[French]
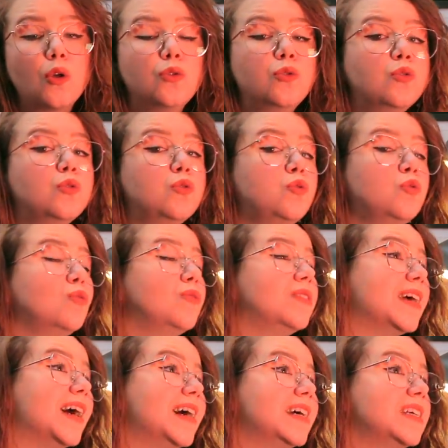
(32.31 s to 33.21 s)
de tout
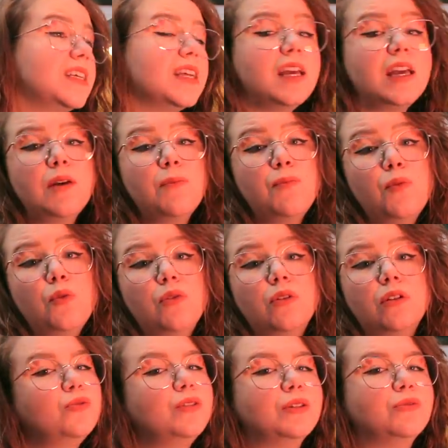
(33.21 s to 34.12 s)
âge et
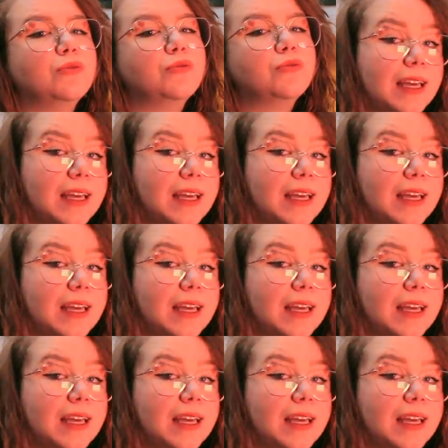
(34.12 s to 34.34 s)
pour tous les goûts.